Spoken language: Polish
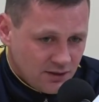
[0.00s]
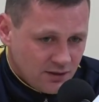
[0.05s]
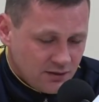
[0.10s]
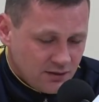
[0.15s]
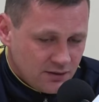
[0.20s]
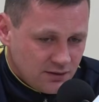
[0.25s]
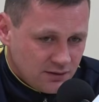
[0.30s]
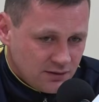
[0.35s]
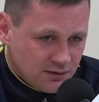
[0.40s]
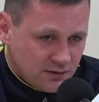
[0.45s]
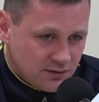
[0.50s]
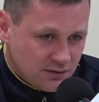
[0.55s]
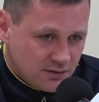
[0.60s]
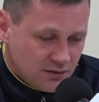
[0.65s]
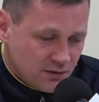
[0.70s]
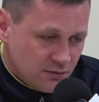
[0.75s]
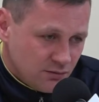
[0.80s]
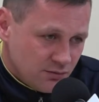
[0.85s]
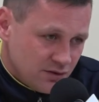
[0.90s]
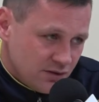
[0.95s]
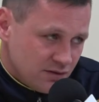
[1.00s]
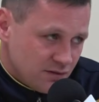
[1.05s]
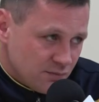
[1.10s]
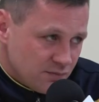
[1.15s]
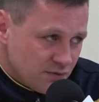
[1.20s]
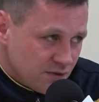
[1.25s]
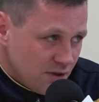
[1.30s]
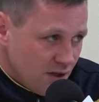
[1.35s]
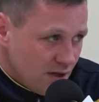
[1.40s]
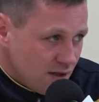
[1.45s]
e, tych ludzi, co
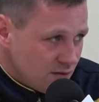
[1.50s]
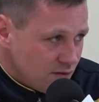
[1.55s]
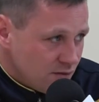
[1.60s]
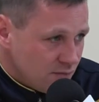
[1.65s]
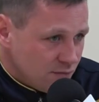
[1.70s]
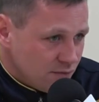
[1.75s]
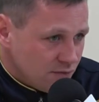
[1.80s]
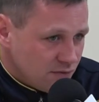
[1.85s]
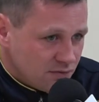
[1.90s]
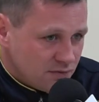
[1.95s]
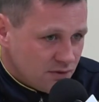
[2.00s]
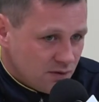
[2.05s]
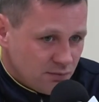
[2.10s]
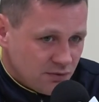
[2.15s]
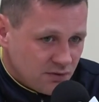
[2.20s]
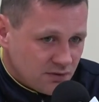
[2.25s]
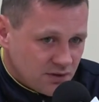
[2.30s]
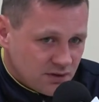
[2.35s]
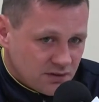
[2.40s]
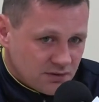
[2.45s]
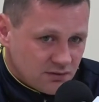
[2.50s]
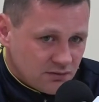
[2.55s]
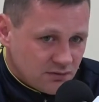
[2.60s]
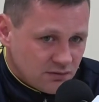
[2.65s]
przyjadą, bo nie było sensu,